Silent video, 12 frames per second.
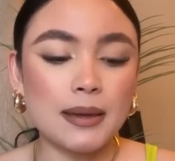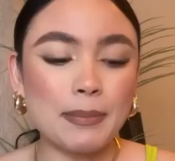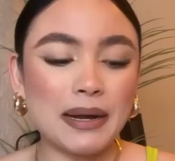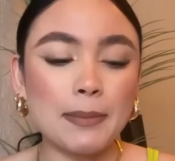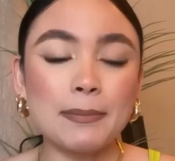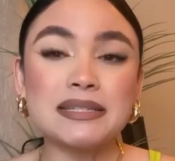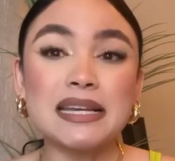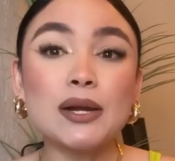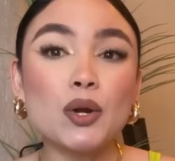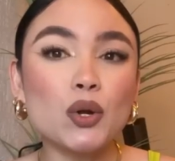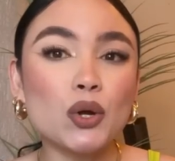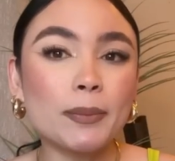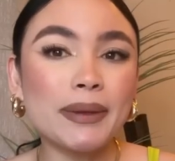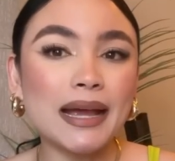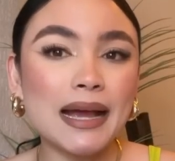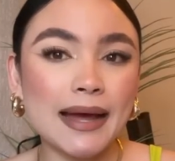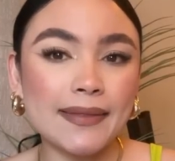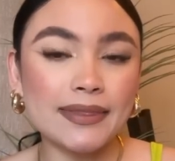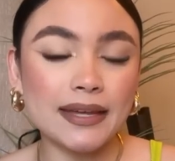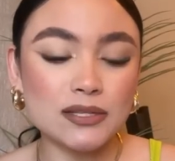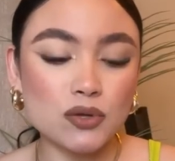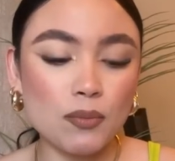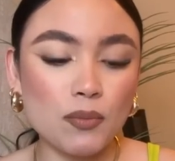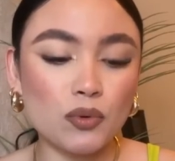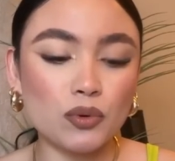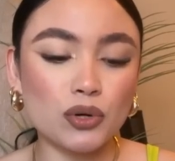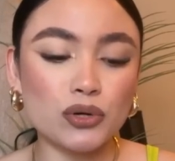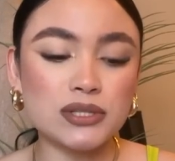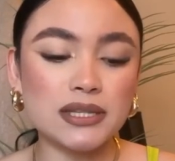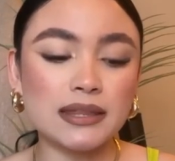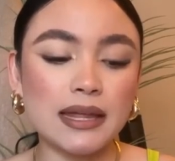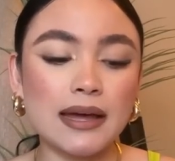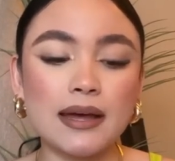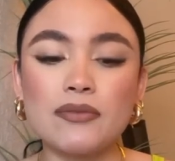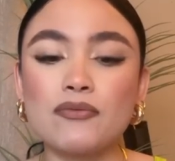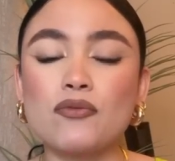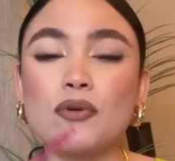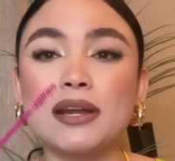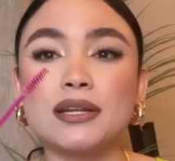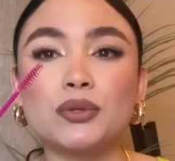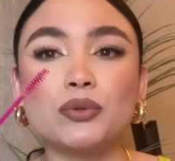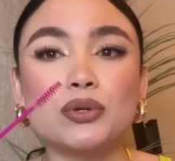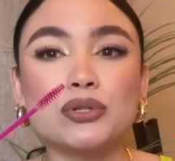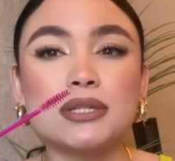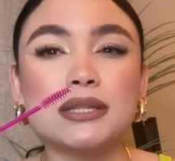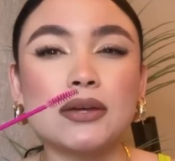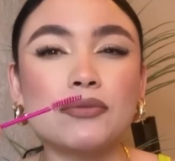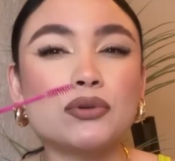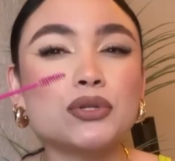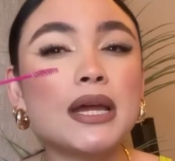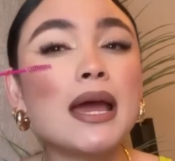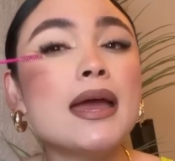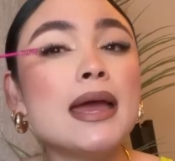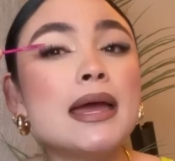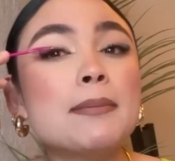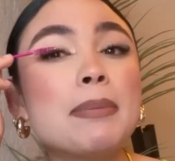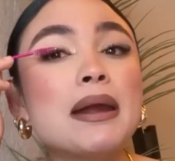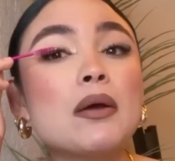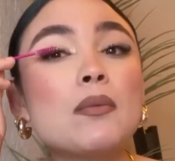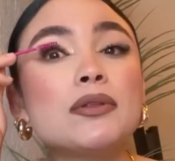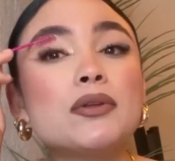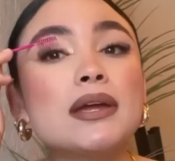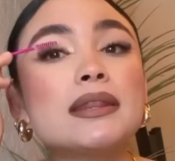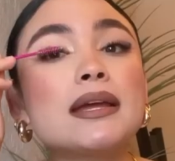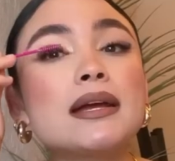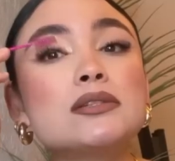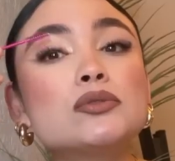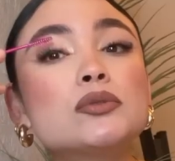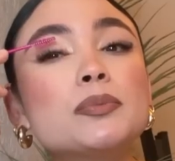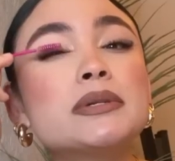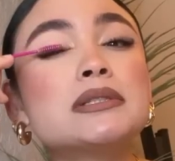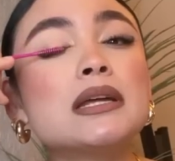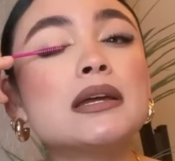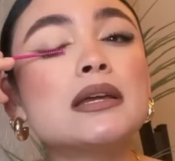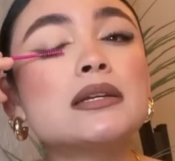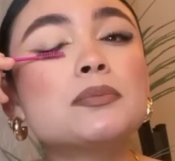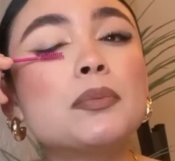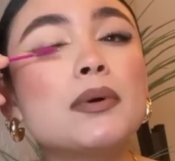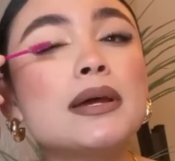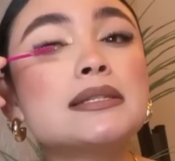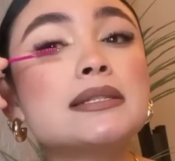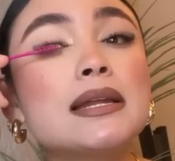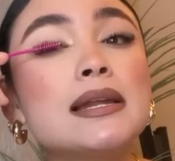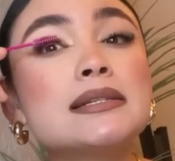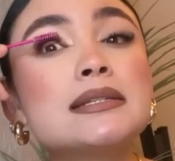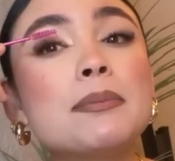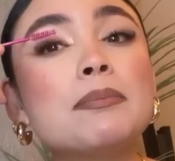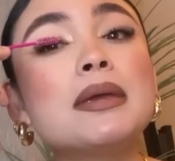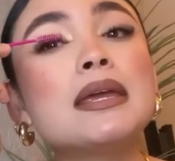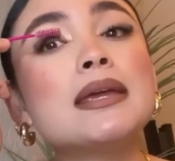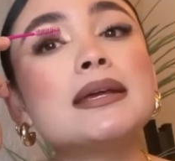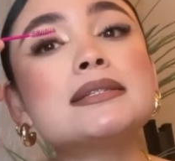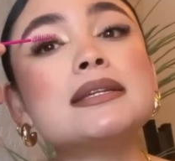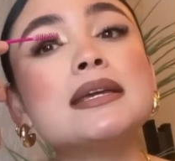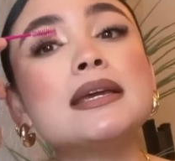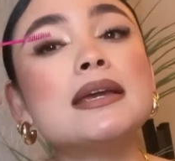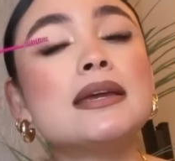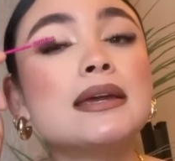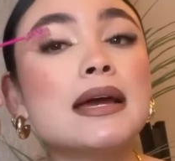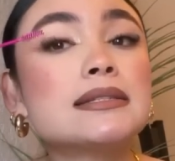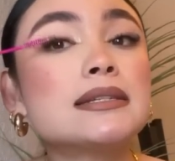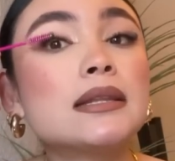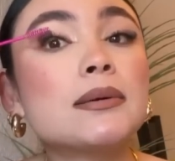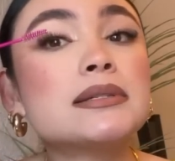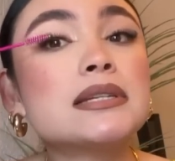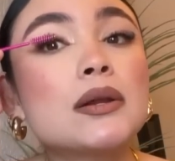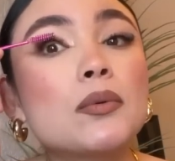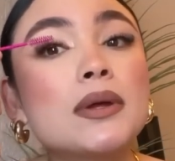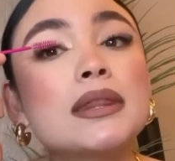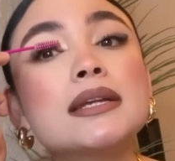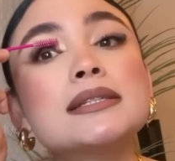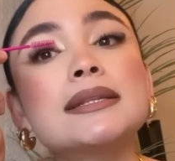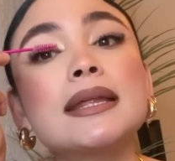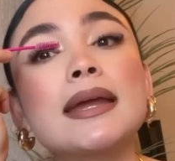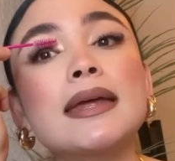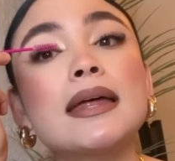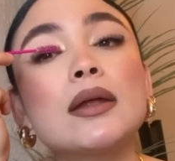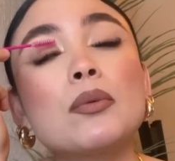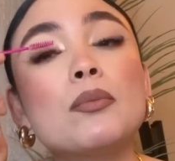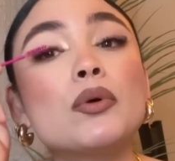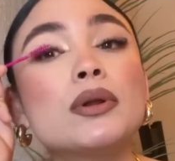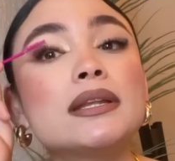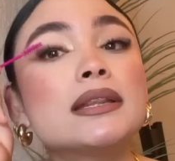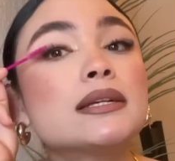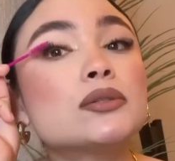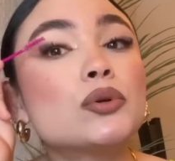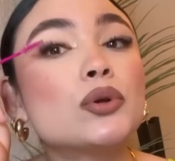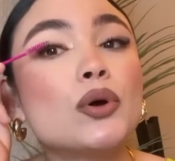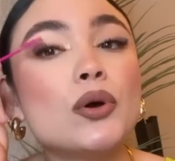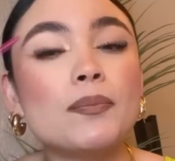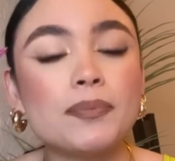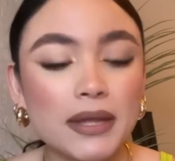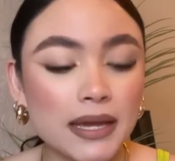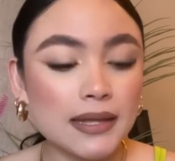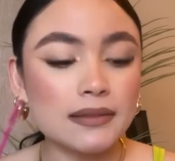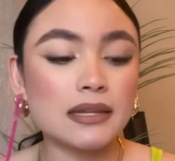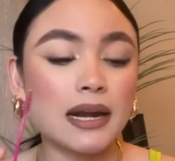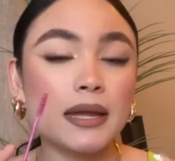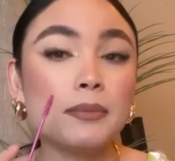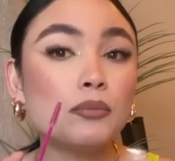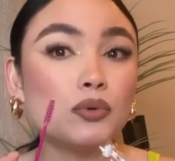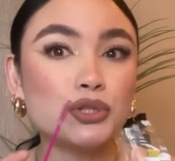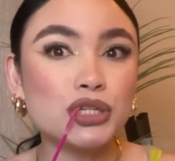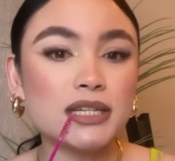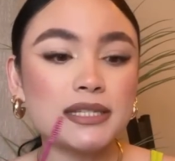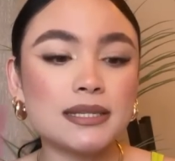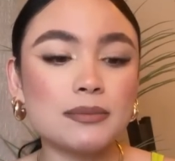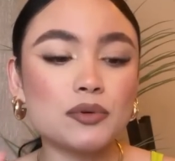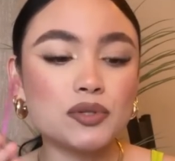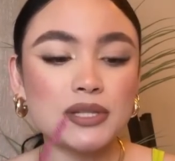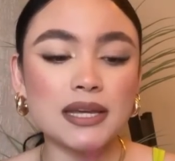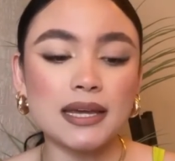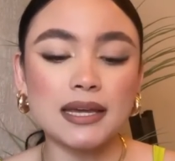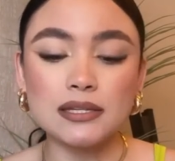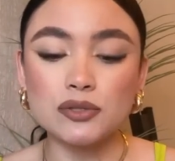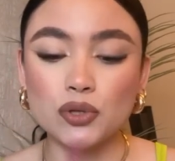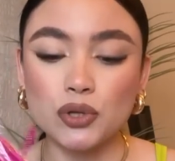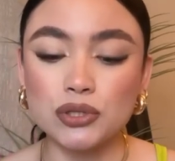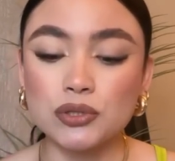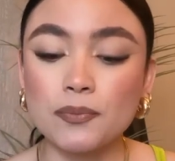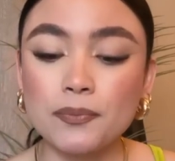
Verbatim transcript: Para empezar, el color me encanta, es como un rosita fuerte, un rosita fuchsia, para cuando ya tengas tus pestañas puestas, las cepilles y así te vas a dar cuenta si te quedaron bonitas o no. Trae muchísimos de estos.